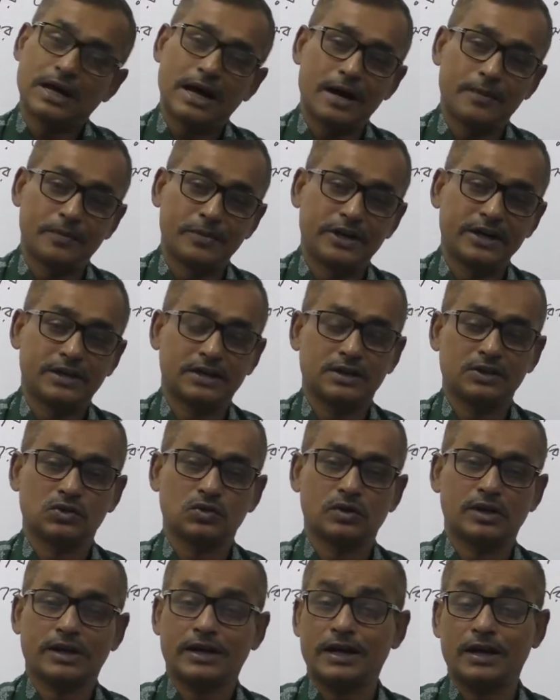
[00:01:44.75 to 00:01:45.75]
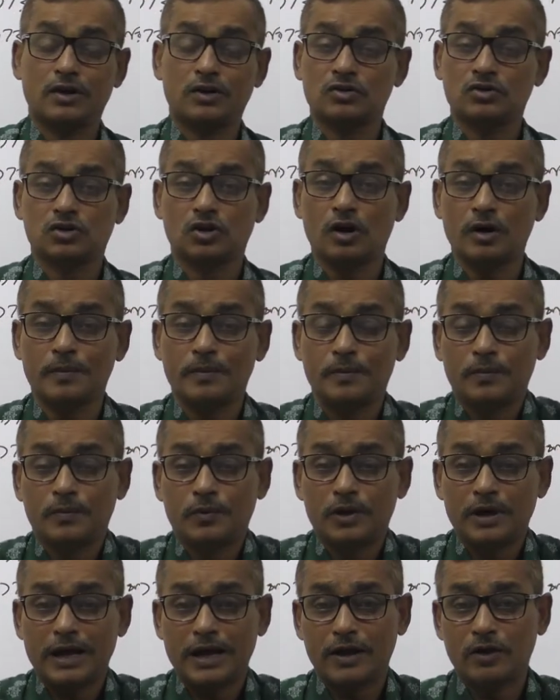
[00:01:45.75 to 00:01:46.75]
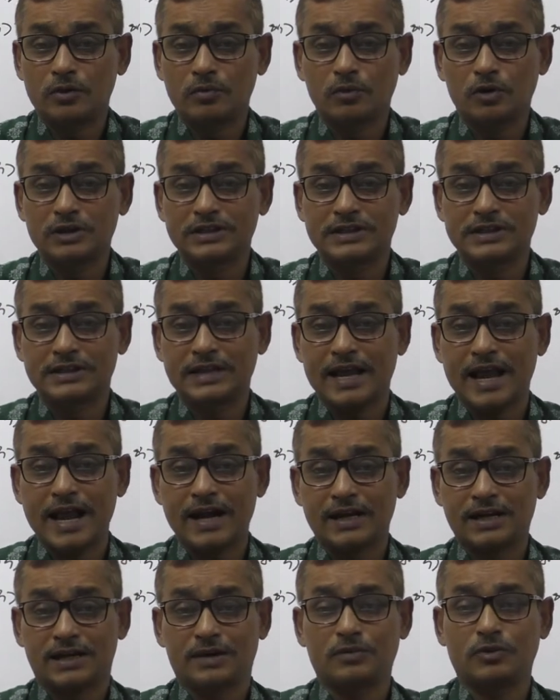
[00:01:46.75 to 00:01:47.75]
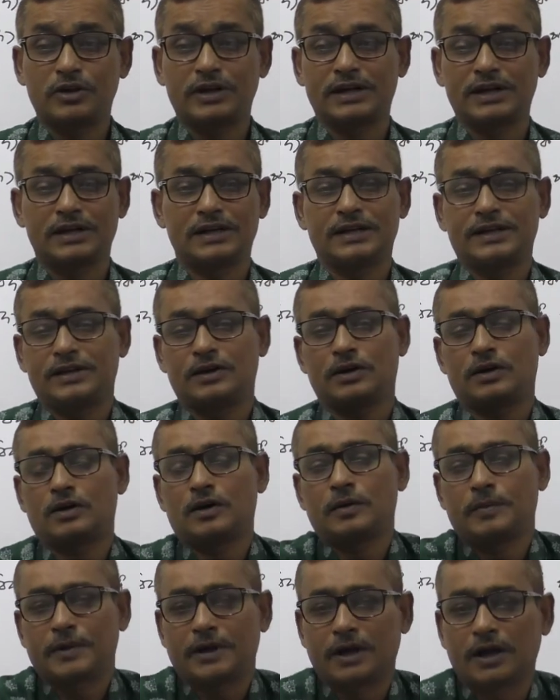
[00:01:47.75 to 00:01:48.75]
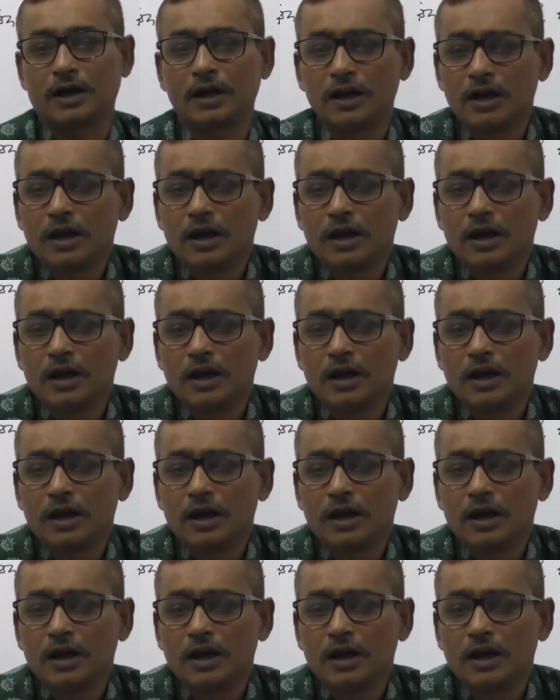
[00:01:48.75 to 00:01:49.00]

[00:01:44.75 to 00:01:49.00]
আপডেট কিছু লেখা এখন সব এখন বলছি যে একটা বই কিনলেই হবে না